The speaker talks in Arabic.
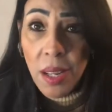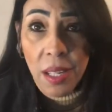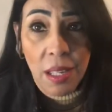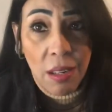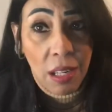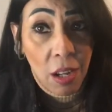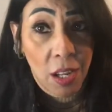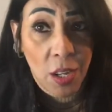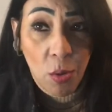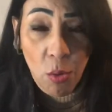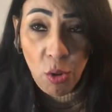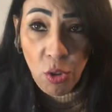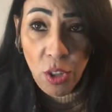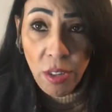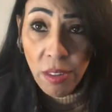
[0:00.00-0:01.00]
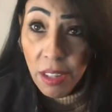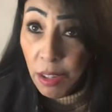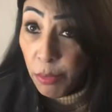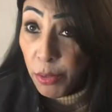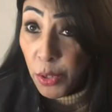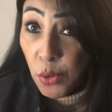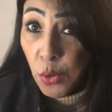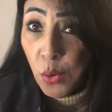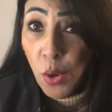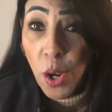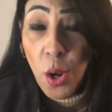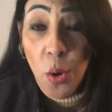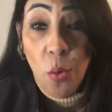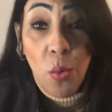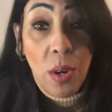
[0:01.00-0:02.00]
لايك وشير للفيديو
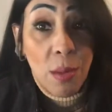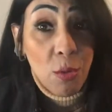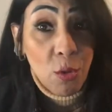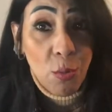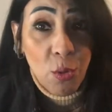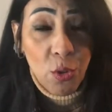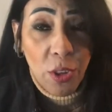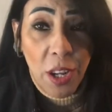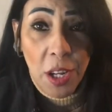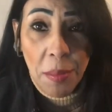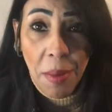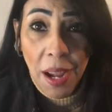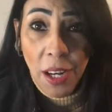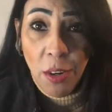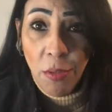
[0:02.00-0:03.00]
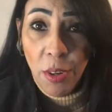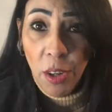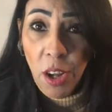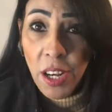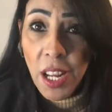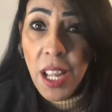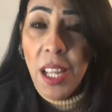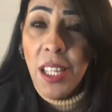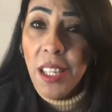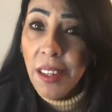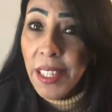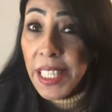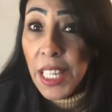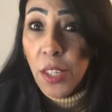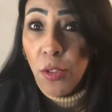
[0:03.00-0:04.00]
واللي مش مشترك معانا في القناه يا
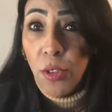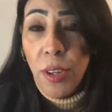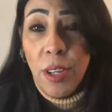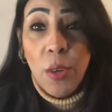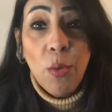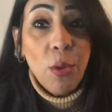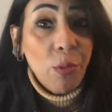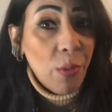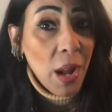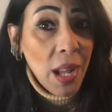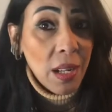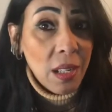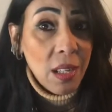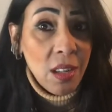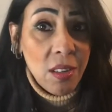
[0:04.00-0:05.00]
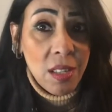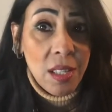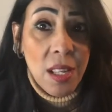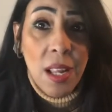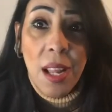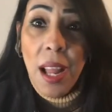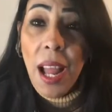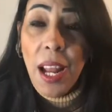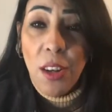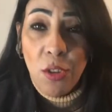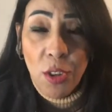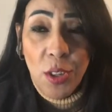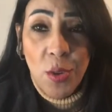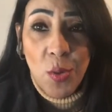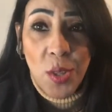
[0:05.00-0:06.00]
ريت تشترك وتفعل الجرس
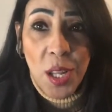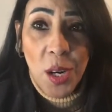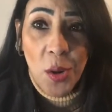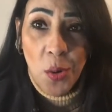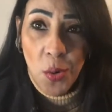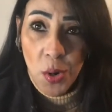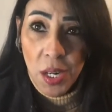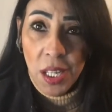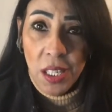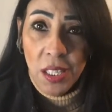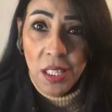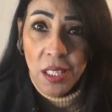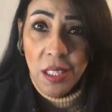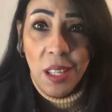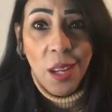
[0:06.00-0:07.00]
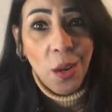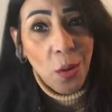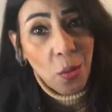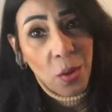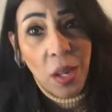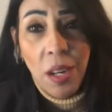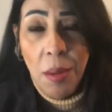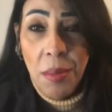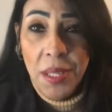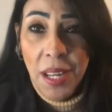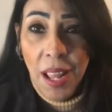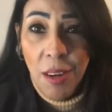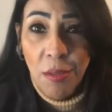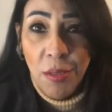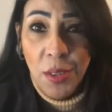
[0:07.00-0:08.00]
علشان يوصلك كل جديد ويلا بينا على
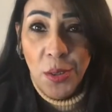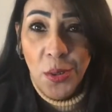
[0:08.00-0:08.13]
الفيديو